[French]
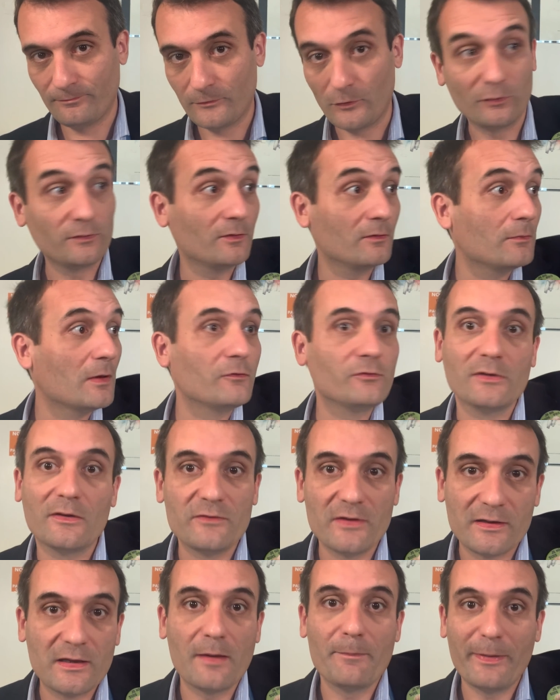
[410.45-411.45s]
En disant, bah, vous
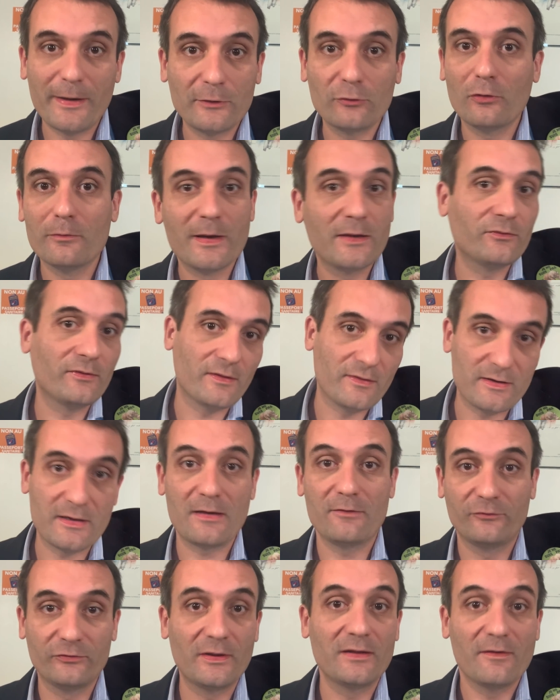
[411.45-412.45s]
n'aviez qu'à pas être obèse,
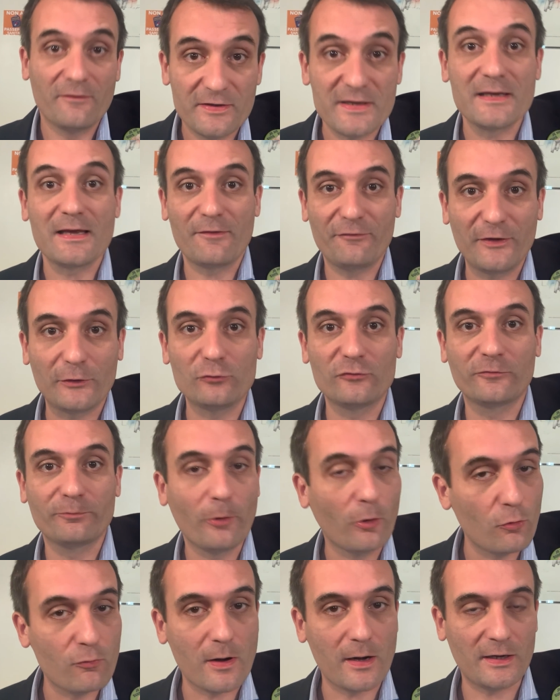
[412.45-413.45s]
vous n'aviez qu'à faire du
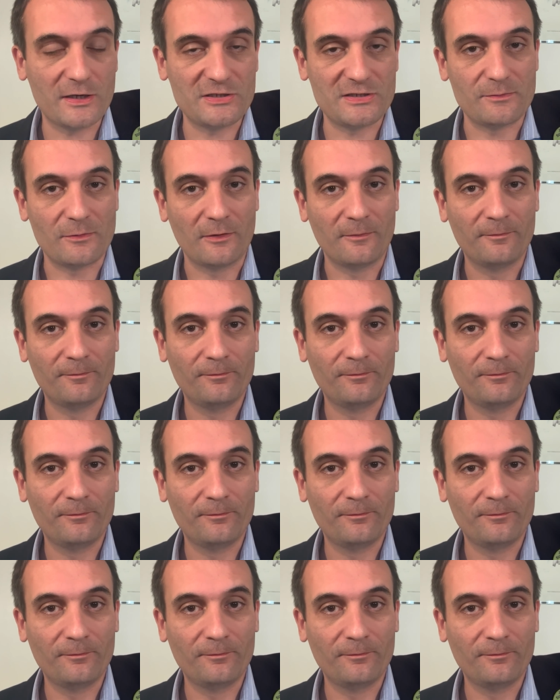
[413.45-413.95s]
sport ou un régime.